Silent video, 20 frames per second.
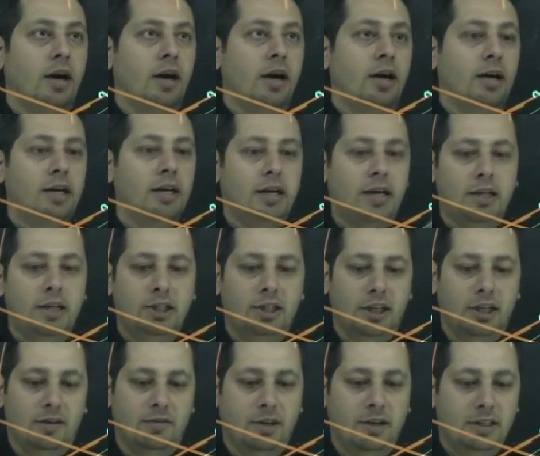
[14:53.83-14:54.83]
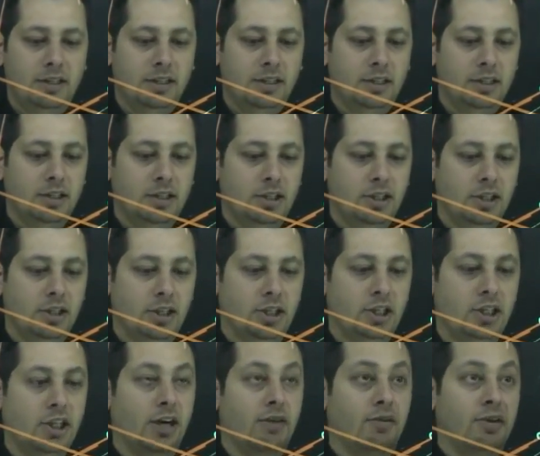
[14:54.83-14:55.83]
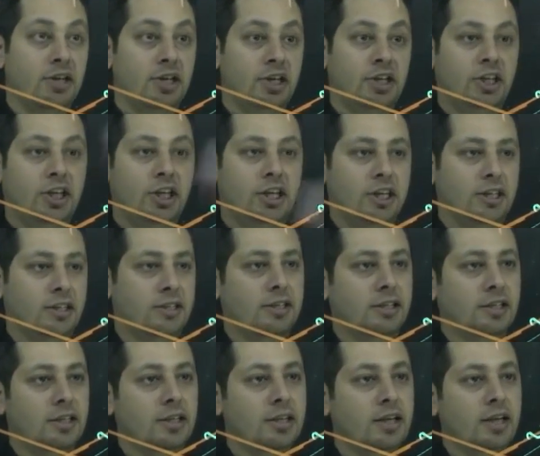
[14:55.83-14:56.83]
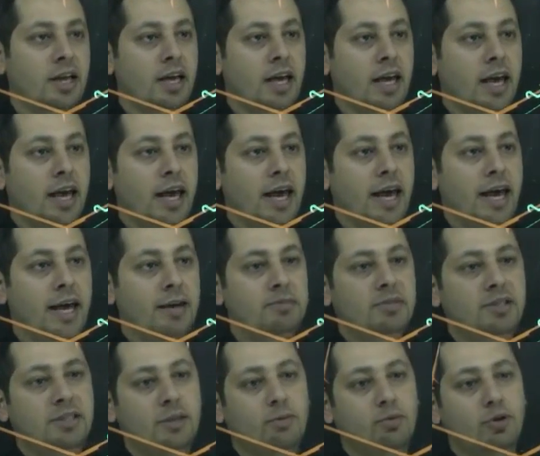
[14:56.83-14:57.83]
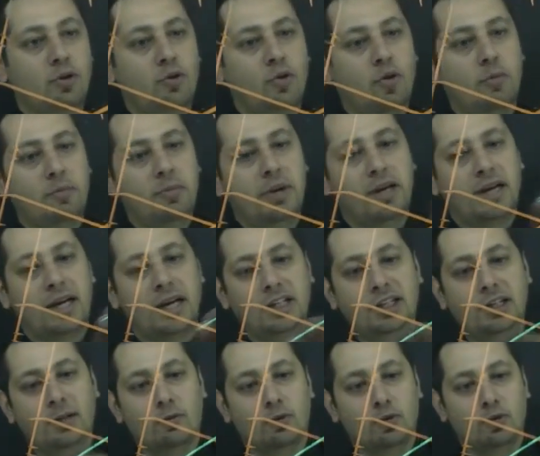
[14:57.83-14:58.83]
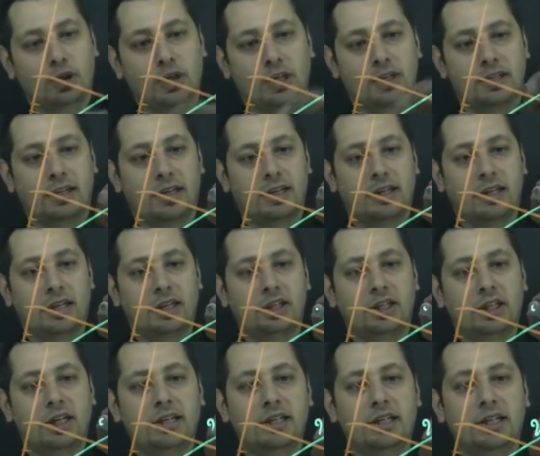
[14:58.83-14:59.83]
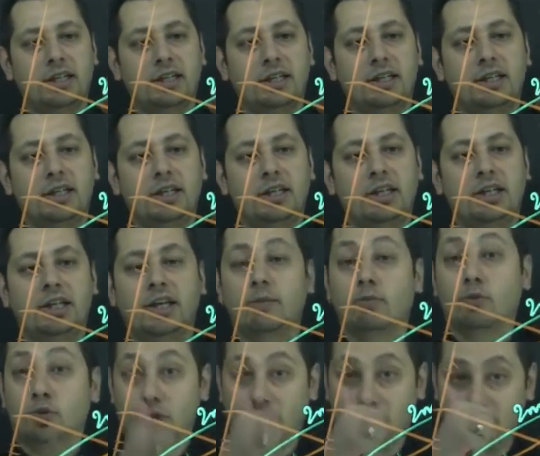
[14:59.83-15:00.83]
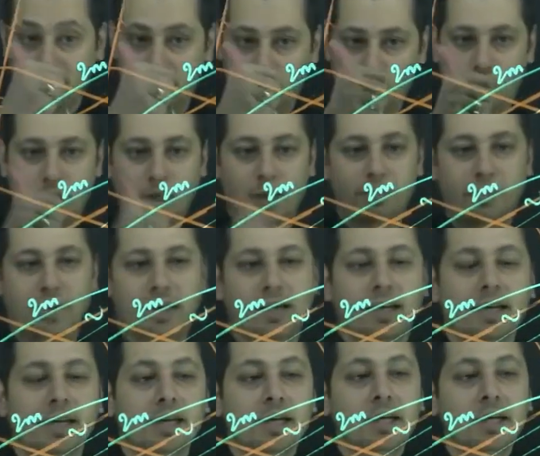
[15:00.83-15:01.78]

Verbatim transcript: A'ya kaç A var? 2A var. 2 katı. M ise bura komple kaç M olacaktır arkadaşlar? 2M olacaktır. Mükemmel.